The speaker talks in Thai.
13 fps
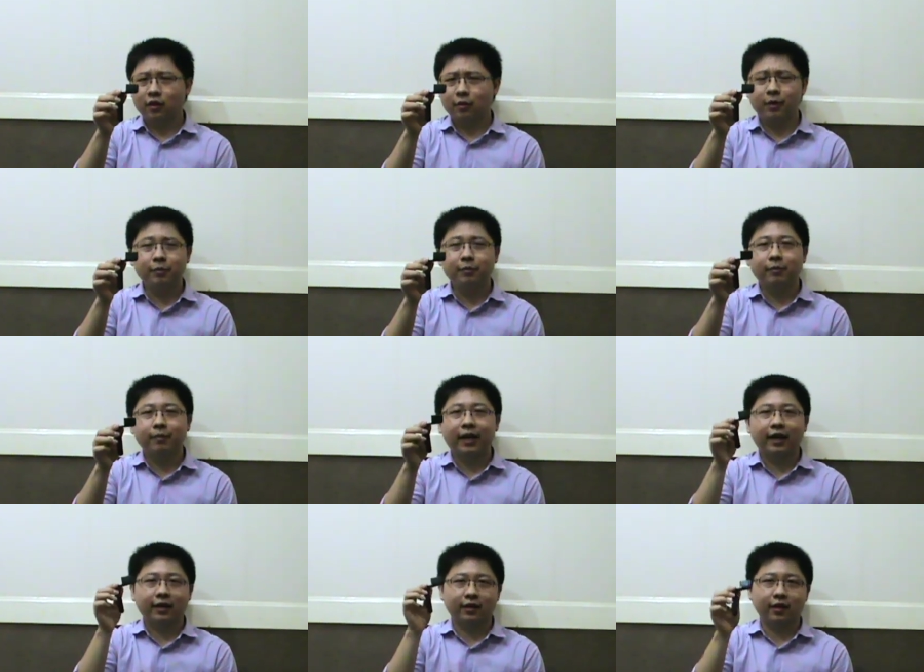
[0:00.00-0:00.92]
เมื่อยมือ
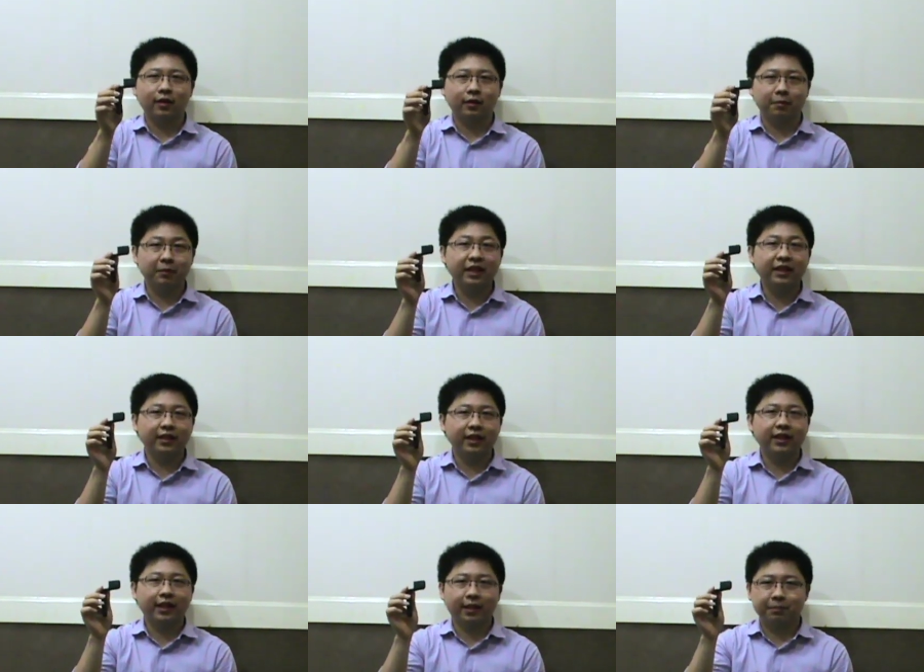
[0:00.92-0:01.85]
มากก็มีก็
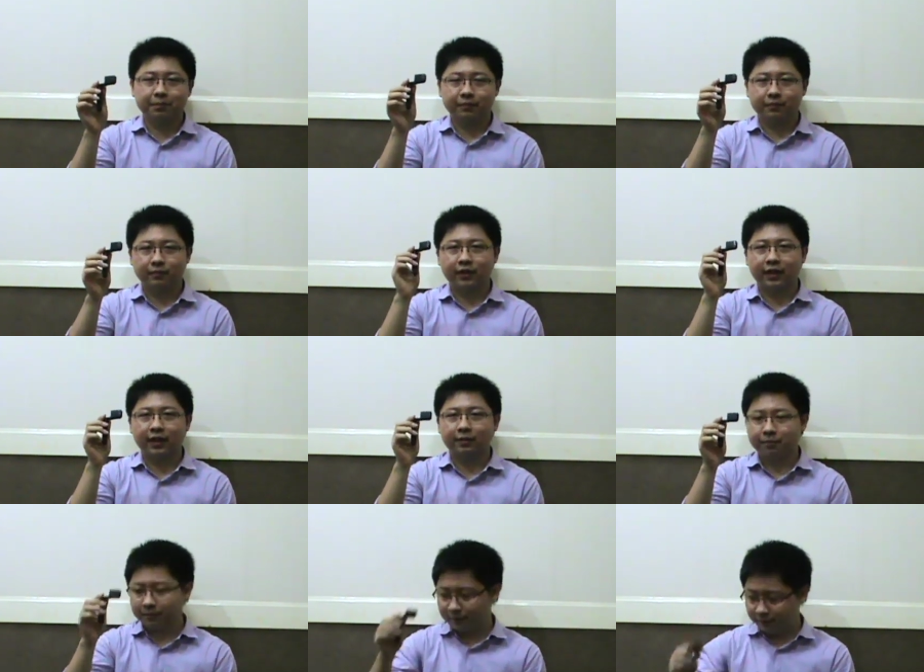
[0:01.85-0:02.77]
ดีครับนะค
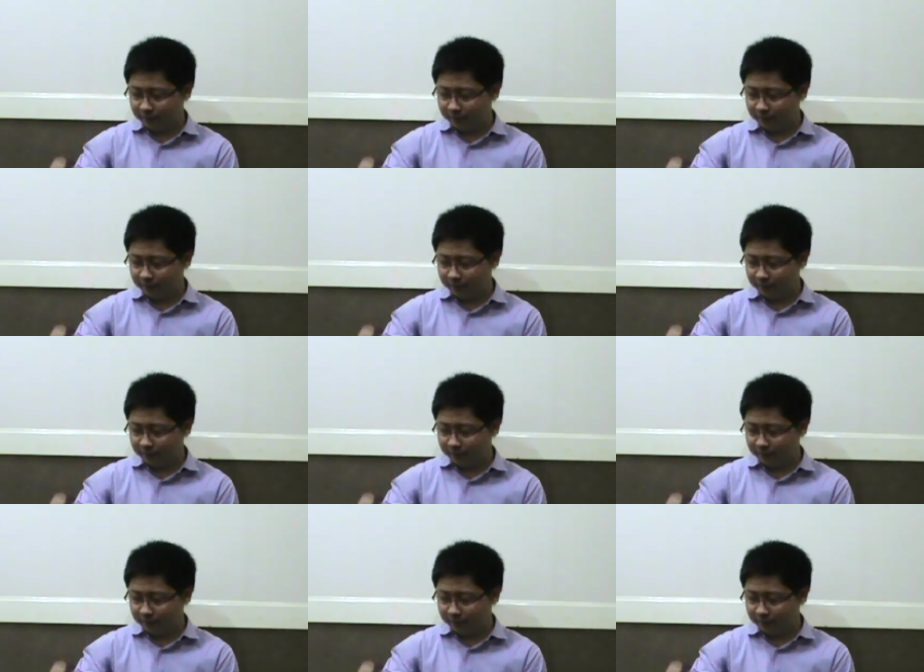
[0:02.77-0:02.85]
รับ